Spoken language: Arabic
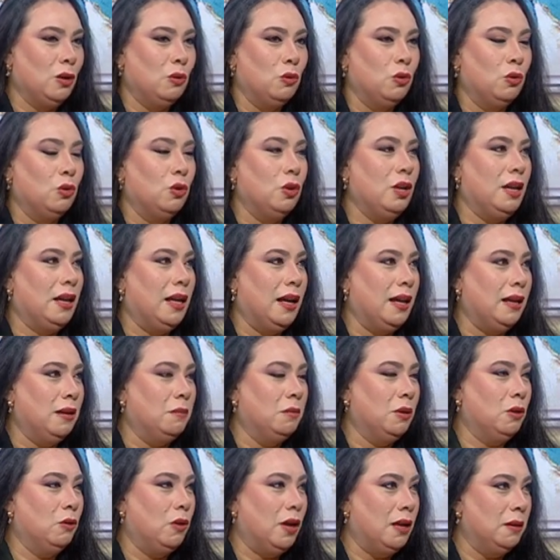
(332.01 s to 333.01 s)
وكل
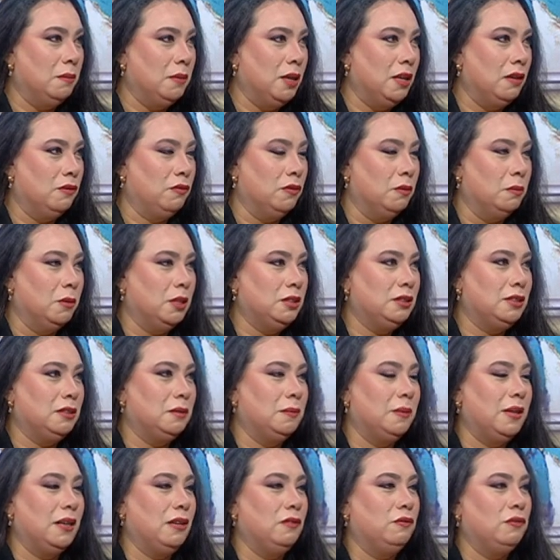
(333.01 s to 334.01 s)
عامل وعامله في مصر
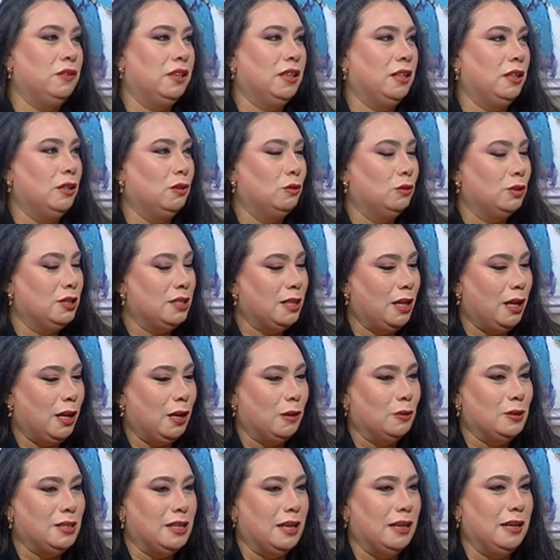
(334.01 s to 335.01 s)
بالف خير
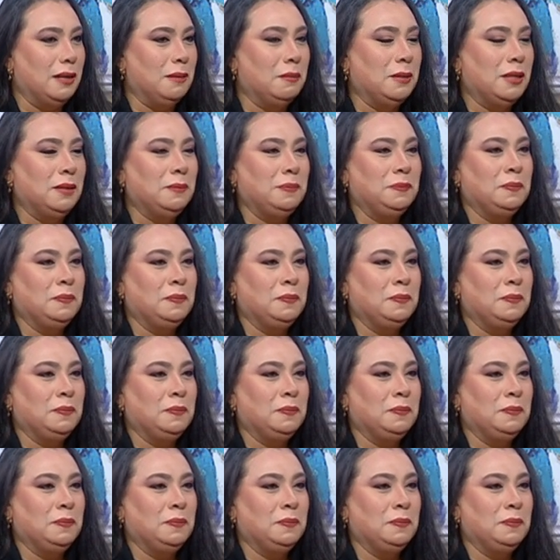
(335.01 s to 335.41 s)
وصحه وسلامه